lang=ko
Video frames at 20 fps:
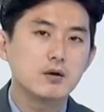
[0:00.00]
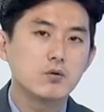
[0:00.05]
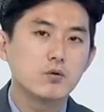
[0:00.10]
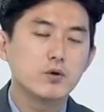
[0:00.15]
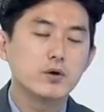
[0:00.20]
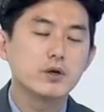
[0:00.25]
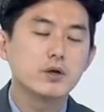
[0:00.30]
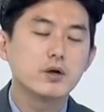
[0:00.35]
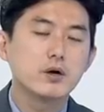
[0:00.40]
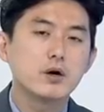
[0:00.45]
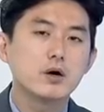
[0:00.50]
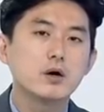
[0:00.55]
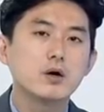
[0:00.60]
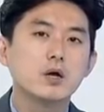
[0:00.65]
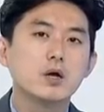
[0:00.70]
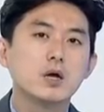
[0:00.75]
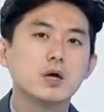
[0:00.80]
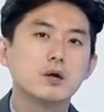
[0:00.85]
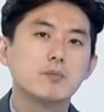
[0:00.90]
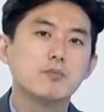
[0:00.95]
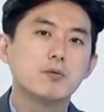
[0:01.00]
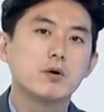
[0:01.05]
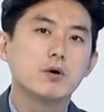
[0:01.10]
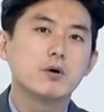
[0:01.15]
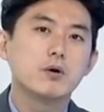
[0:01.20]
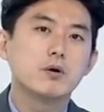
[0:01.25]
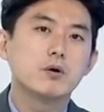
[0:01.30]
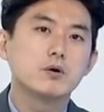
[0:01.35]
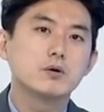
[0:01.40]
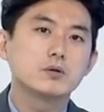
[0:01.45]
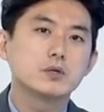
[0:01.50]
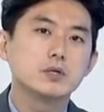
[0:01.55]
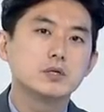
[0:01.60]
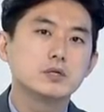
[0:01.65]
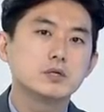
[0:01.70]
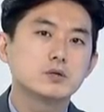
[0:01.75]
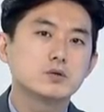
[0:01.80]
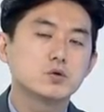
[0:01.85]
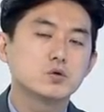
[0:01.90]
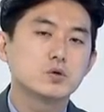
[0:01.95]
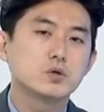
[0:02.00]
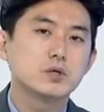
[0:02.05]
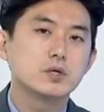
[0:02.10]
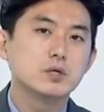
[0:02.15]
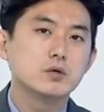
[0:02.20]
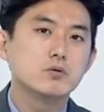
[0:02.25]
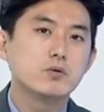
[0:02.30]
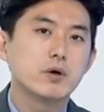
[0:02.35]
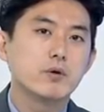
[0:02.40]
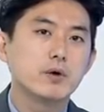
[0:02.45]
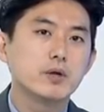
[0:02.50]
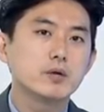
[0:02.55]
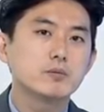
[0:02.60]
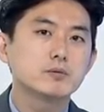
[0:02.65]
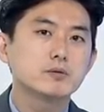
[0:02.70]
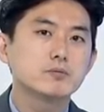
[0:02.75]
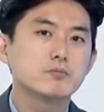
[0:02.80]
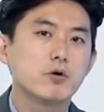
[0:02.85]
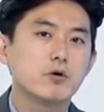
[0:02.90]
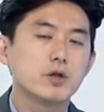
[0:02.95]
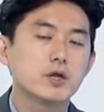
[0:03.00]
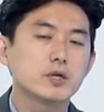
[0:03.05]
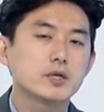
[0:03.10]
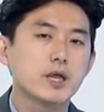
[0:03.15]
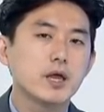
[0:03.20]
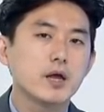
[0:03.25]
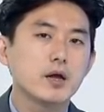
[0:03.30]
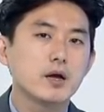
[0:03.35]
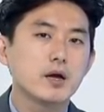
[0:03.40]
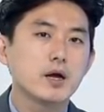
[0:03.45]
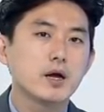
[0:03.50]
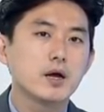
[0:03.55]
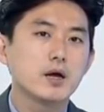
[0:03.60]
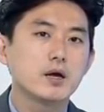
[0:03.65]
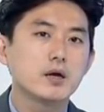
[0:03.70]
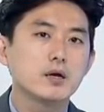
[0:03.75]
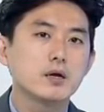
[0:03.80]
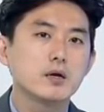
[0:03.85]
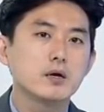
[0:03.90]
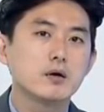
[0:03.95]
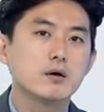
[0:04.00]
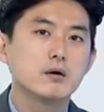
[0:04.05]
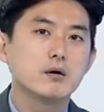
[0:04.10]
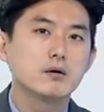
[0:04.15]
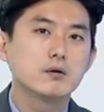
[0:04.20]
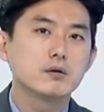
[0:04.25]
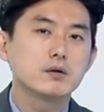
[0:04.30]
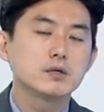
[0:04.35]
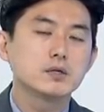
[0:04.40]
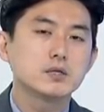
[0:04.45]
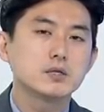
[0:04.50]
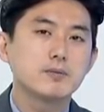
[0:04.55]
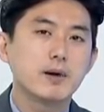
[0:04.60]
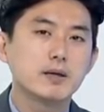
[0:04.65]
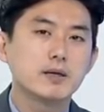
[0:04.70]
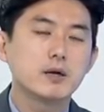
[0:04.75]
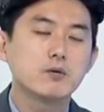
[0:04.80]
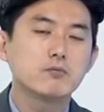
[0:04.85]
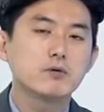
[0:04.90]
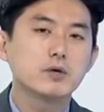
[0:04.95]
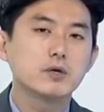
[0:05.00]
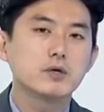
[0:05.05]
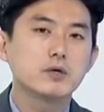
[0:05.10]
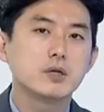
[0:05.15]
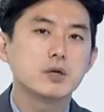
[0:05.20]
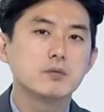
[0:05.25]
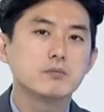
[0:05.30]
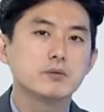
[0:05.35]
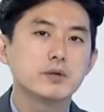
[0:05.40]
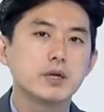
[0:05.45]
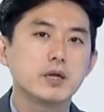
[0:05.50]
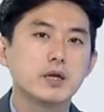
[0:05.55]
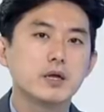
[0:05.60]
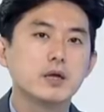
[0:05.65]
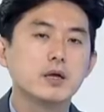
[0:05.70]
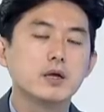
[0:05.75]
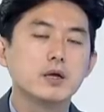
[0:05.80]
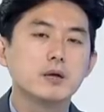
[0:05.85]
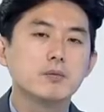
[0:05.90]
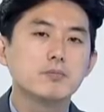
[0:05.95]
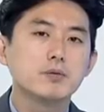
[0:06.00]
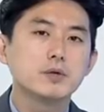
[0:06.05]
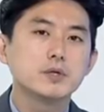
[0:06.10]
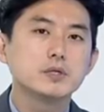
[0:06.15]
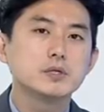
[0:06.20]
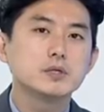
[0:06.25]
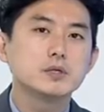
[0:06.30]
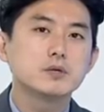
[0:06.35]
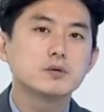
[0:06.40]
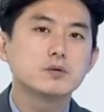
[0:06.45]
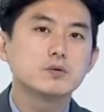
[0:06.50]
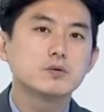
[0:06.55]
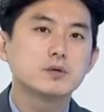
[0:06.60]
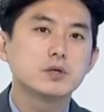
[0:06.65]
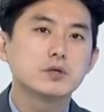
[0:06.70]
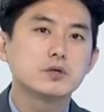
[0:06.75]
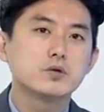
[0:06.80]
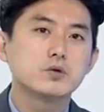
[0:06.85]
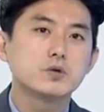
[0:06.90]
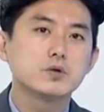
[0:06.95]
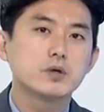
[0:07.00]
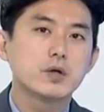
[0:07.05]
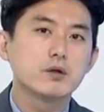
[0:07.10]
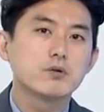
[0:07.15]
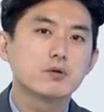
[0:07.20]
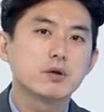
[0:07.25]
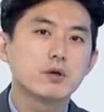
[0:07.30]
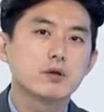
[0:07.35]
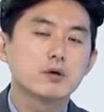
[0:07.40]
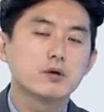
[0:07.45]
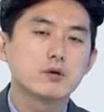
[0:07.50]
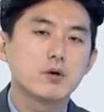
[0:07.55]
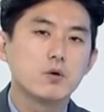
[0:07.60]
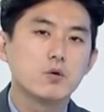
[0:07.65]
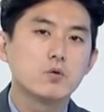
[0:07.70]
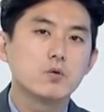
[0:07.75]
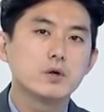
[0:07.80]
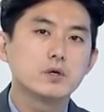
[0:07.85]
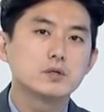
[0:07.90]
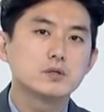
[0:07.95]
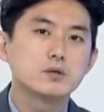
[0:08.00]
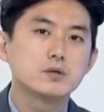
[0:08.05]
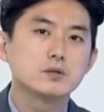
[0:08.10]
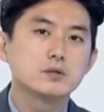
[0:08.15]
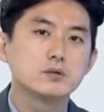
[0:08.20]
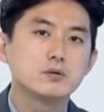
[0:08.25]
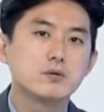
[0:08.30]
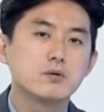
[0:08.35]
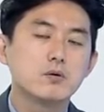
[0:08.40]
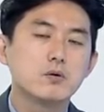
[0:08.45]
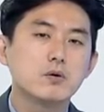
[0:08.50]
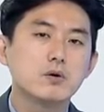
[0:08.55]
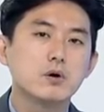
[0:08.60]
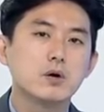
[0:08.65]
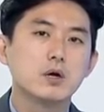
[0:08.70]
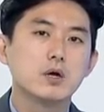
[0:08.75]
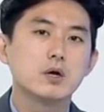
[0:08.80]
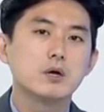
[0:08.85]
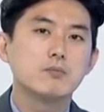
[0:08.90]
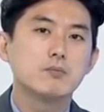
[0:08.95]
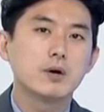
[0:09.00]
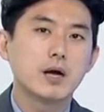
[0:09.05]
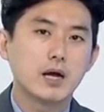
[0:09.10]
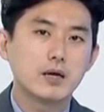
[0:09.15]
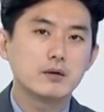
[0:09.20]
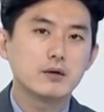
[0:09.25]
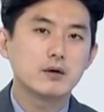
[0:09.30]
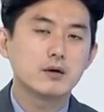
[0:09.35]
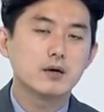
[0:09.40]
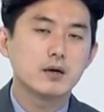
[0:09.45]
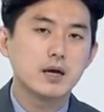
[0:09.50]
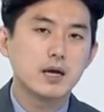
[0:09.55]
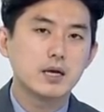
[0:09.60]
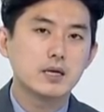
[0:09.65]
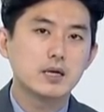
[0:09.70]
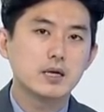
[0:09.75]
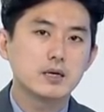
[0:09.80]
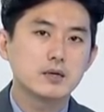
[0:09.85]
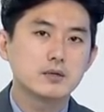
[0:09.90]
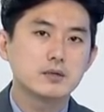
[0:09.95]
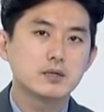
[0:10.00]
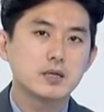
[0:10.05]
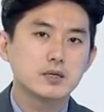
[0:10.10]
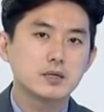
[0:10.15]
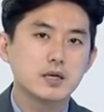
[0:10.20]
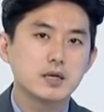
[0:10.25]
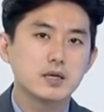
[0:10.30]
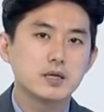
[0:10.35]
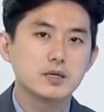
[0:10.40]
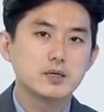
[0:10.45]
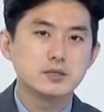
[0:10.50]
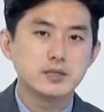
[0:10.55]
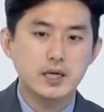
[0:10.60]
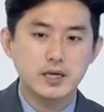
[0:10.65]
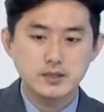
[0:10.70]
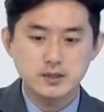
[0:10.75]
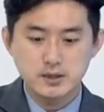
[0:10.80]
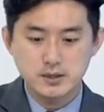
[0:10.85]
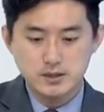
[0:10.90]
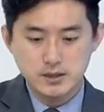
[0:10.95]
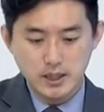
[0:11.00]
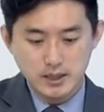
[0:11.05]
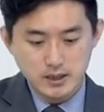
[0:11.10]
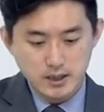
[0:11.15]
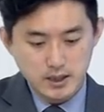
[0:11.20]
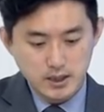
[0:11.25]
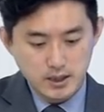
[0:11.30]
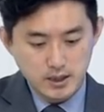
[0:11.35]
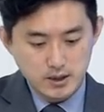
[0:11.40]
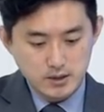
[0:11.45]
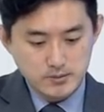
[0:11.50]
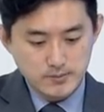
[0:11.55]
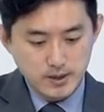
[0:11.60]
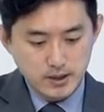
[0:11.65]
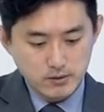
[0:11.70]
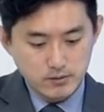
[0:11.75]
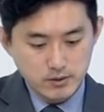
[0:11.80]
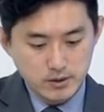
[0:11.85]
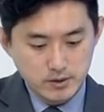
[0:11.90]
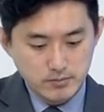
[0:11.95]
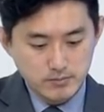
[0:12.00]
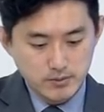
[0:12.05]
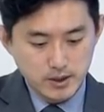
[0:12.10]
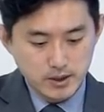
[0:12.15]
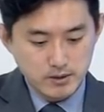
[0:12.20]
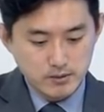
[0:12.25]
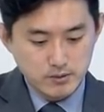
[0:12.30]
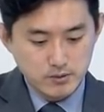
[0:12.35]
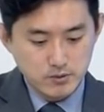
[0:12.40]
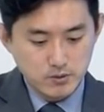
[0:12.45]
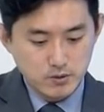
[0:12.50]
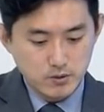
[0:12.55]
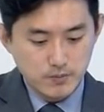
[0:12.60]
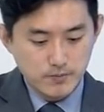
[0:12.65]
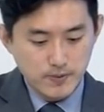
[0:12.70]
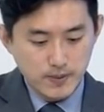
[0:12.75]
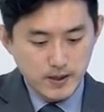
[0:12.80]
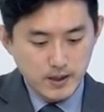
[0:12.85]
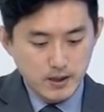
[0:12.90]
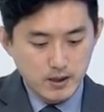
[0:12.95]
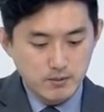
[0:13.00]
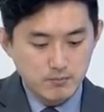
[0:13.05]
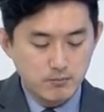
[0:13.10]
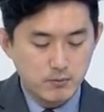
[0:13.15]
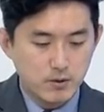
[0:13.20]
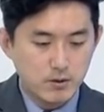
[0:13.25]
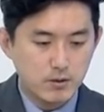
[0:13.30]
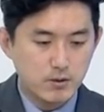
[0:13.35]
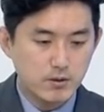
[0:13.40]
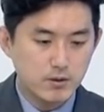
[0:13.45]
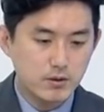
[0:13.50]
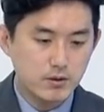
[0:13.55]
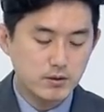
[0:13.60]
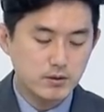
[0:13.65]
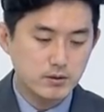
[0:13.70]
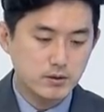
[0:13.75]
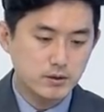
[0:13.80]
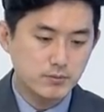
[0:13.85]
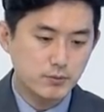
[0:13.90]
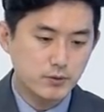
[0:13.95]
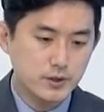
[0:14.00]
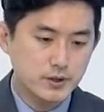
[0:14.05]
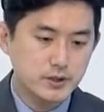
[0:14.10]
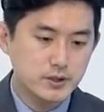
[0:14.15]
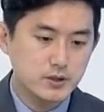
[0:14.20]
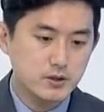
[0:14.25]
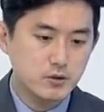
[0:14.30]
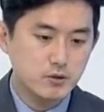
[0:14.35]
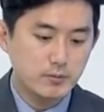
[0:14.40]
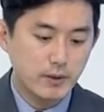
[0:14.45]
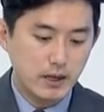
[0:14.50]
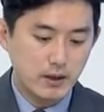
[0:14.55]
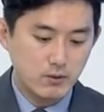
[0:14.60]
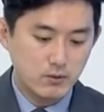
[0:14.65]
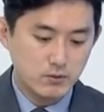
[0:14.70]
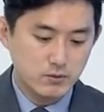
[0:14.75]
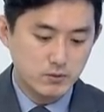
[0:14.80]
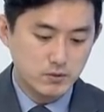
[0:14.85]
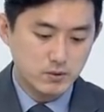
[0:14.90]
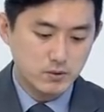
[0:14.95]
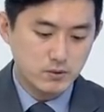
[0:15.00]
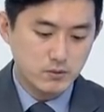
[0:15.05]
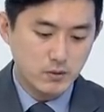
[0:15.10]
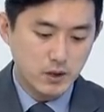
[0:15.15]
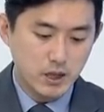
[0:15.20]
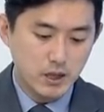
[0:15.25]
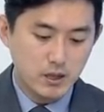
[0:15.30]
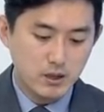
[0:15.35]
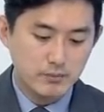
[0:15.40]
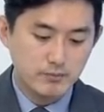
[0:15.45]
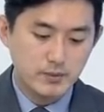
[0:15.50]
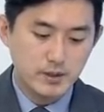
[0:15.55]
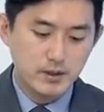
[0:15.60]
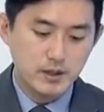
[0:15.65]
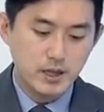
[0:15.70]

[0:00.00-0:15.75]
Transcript: 음. 오히려 뭐 일시형 조정 이후에 왜냐하면 지금 워낙에 태양광 어, 설치를 많이 하고 있기 때문에 폴리실리콘의 수요는 계속해서 견고해질 것이고 뭐 가격 하락은 상당히 제한적이지 않을까 생각 좀 하고 있습니다. 그리고 뭐 그 폴리실리콘 말고도 화학 및